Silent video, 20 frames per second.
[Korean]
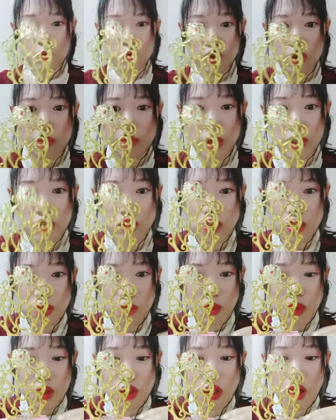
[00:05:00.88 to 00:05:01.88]
이렇게
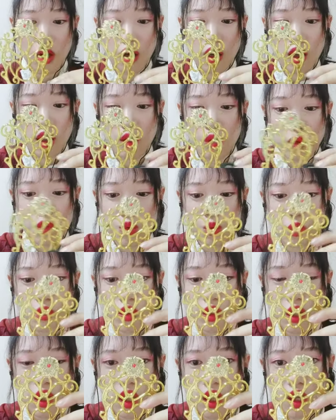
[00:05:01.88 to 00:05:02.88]
받침에다가
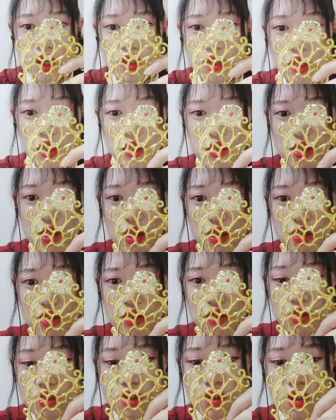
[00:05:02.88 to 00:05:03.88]
요렇게
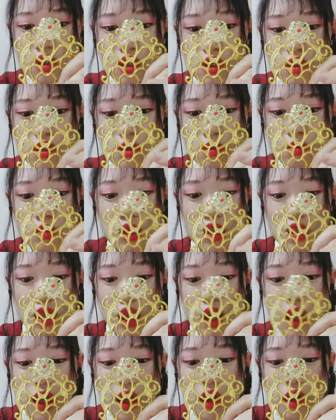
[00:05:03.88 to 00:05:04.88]
착장을
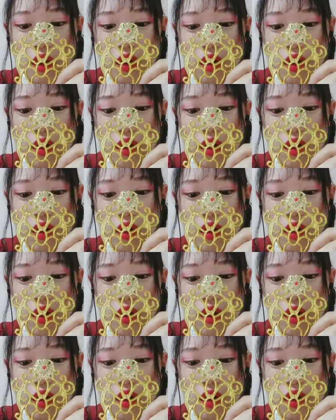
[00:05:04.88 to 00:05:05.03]
시키겠습니다.